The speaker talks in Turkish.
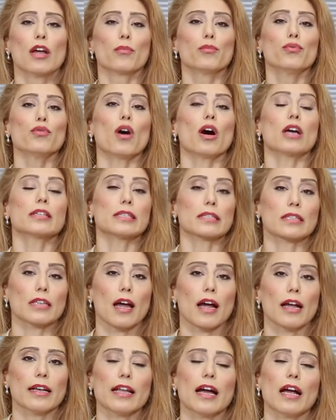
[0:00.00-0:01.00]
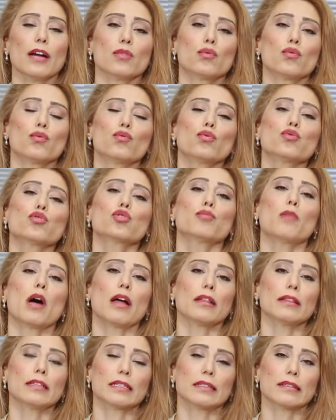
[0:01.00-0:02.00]
Bu askerler
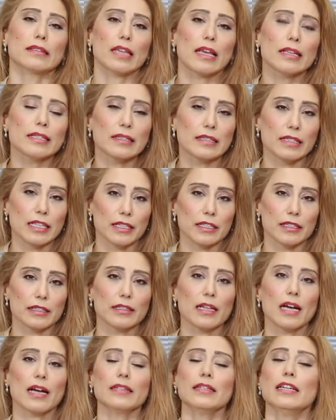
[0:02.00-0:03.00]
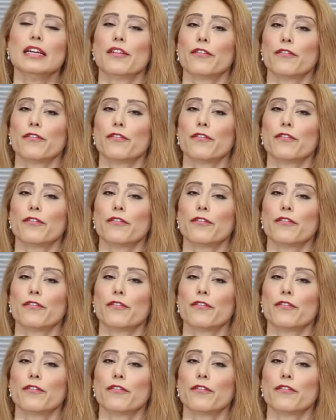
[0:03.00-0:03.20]
uzmanlık testlerinden